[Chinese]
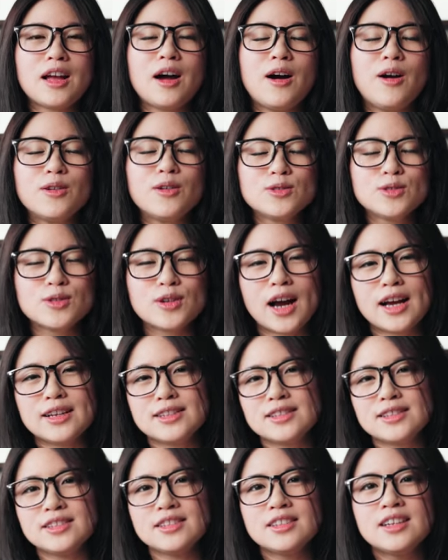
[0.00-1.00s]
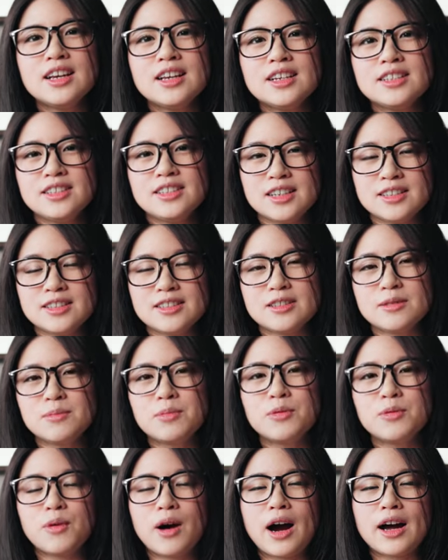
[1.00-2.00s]
然后就开始写食
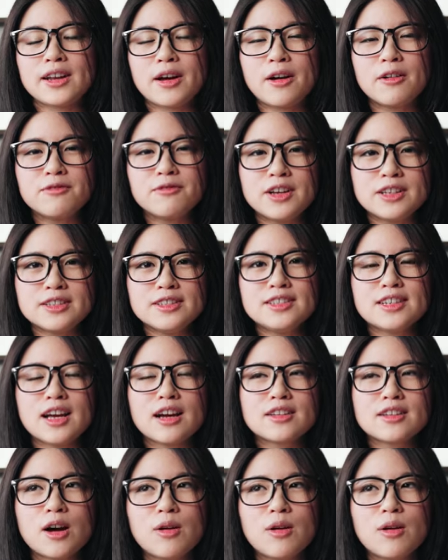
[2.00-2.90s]
谱啊，然后分享。